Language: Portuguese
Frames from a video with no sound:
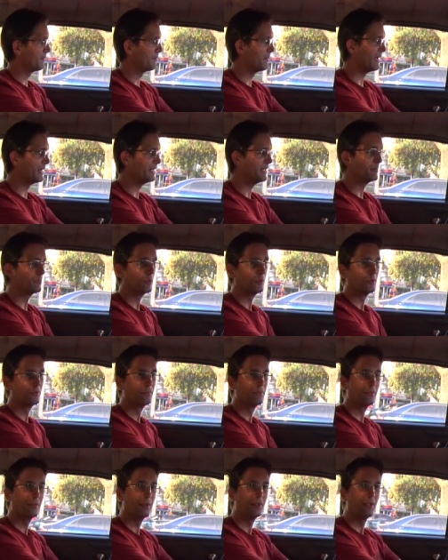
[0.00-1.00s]
manípulo
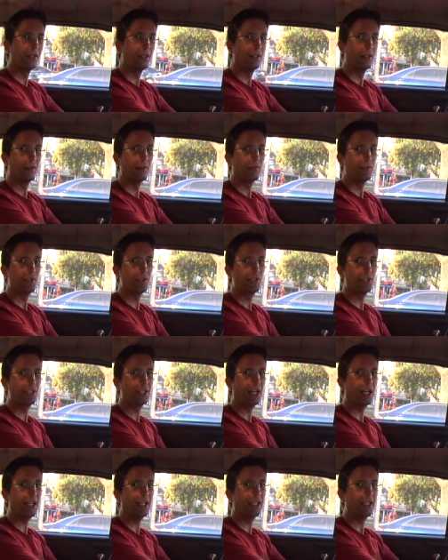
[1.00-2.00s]
de
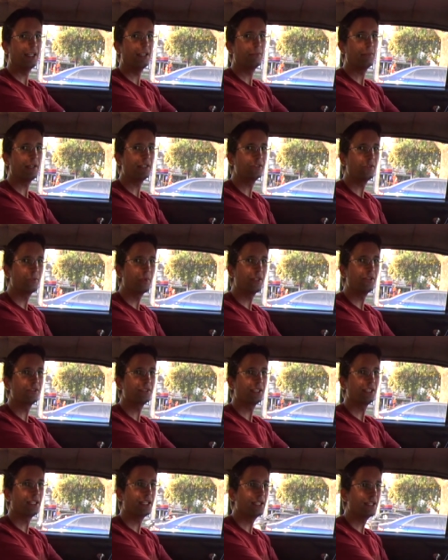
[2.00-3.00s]
girar ele mais ou menos
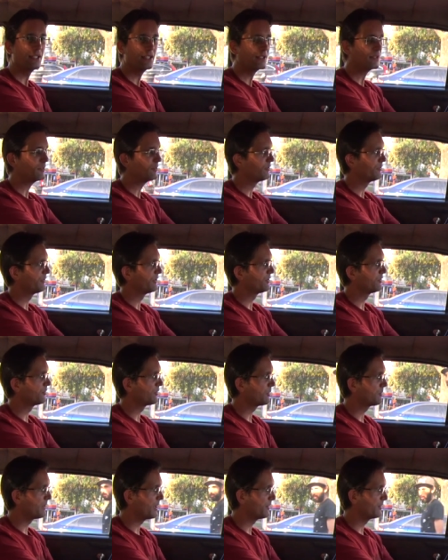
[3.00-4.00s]
que nem um vidro
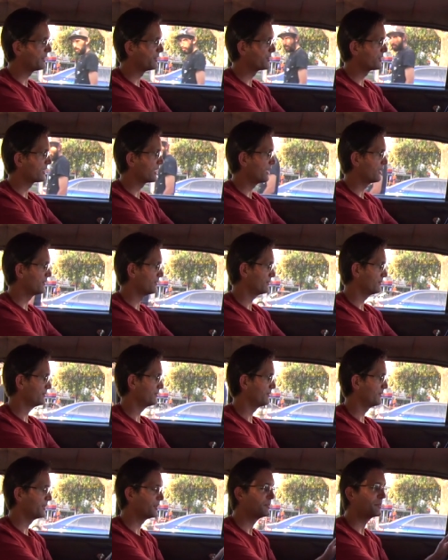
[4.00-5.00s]
normal, né? De carro,
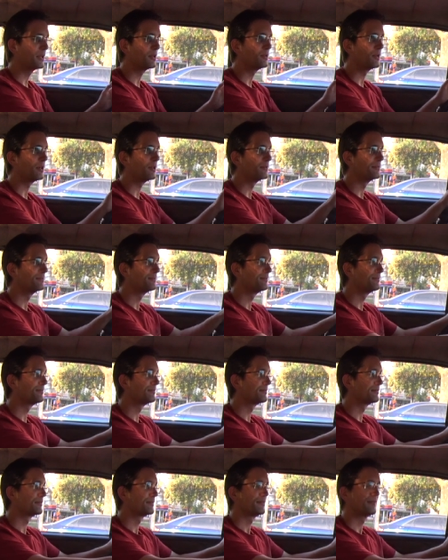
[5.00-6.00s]
um vidro manual.
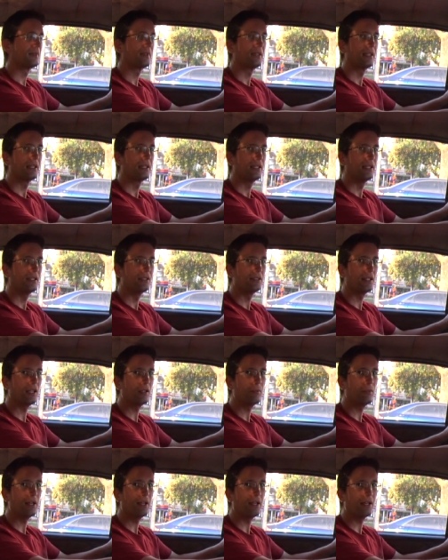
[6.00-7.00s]
Isso
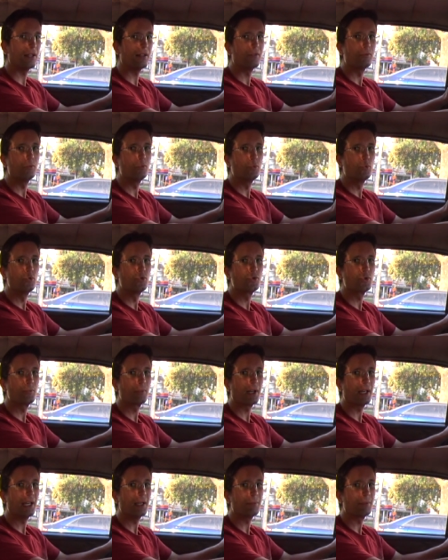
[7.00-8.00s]
era uma, um luxo
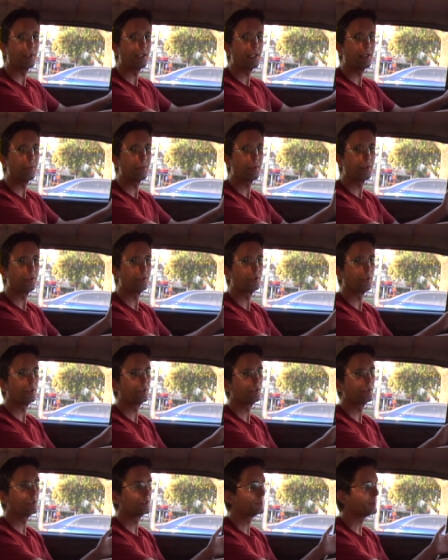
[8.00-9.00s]
para a época, né? Porque os
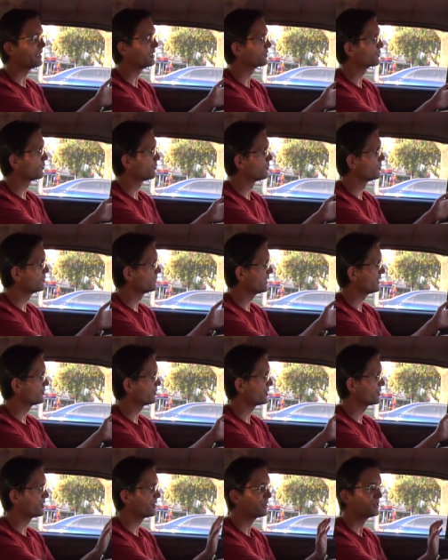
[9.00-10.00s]
outros, os mais comuns, ele
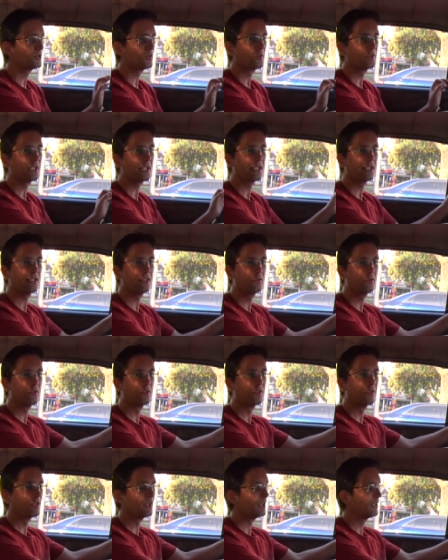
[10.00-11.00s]
só tinha que soltar aqui
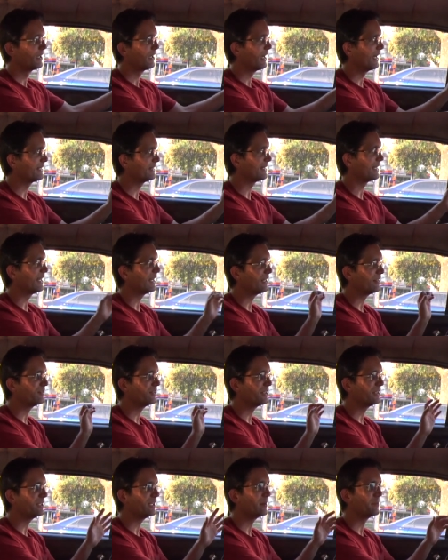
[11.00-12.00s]
o, a
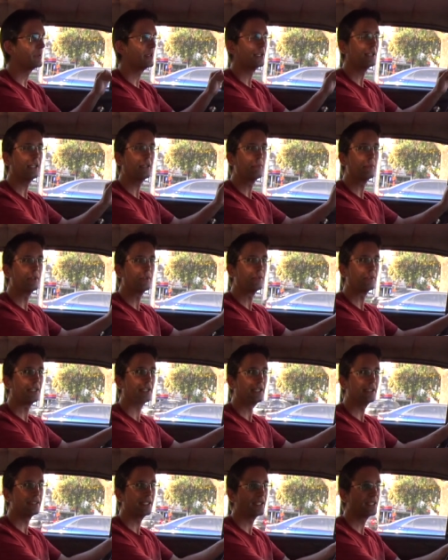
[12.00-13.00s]
trava e abria na mão,
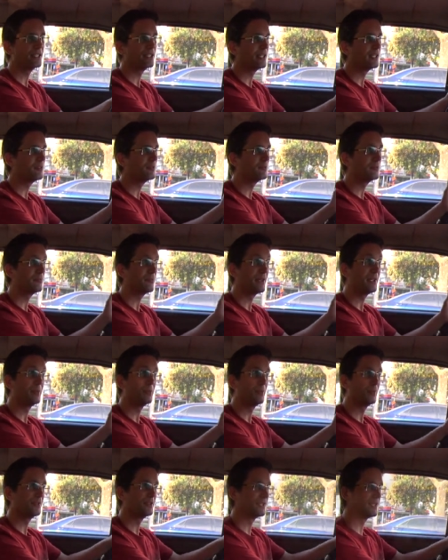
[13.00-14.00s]
né? Esse aqui tem
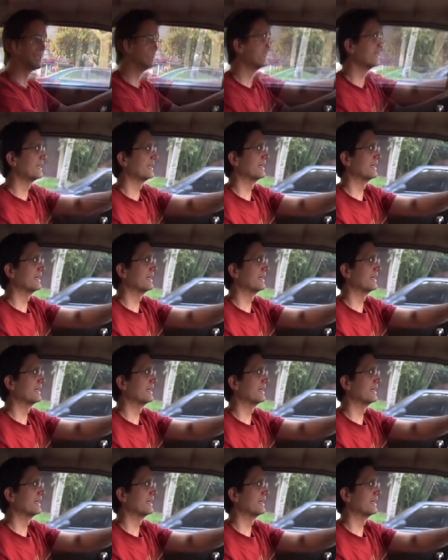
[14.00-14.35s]
manipulozinho.